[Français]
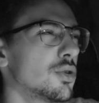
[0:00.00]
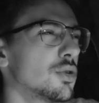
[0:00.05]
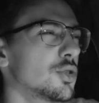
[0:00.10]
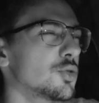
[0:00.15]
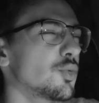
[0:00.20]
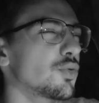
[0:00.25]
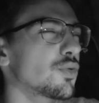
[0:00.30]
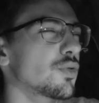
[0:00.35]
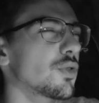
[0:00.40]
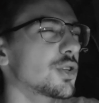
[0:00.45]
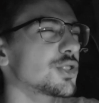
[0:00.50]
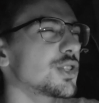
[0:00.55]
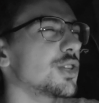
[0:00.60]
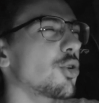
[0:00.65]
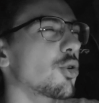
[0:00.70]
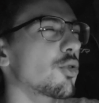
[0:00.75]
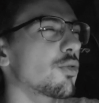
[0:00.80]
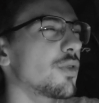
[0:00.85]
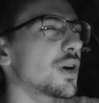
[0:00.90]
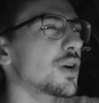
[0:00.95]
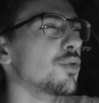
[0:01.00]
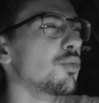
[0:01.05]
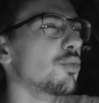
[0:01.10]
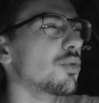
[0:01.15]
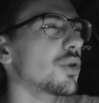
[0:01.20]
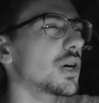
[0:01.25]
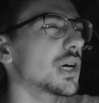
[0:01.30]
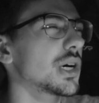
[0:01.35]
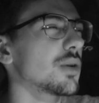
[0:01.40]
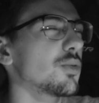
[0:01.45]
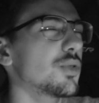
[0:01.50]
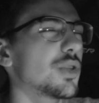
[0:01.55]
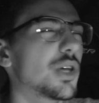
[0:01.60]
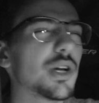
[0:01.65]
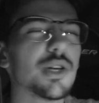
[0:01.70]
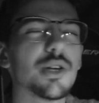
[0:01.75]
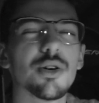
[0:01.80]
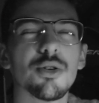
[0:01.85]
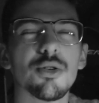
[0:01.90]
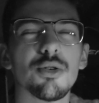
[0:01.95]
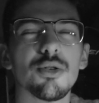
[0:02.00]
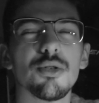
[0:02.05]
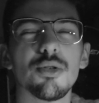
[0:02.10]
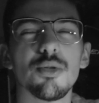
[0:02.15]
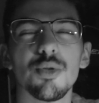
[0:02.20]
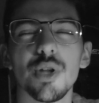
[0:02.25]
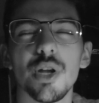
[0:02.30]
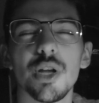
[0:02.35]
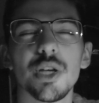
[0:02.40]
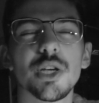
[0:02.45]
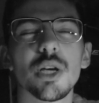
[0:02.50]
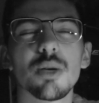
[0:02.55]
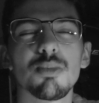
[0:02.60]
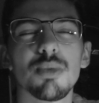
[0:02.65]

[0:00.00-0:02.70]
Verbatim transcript: Je me souviens, j'étais dans le wagon, là. On allait, euh, on allait quelque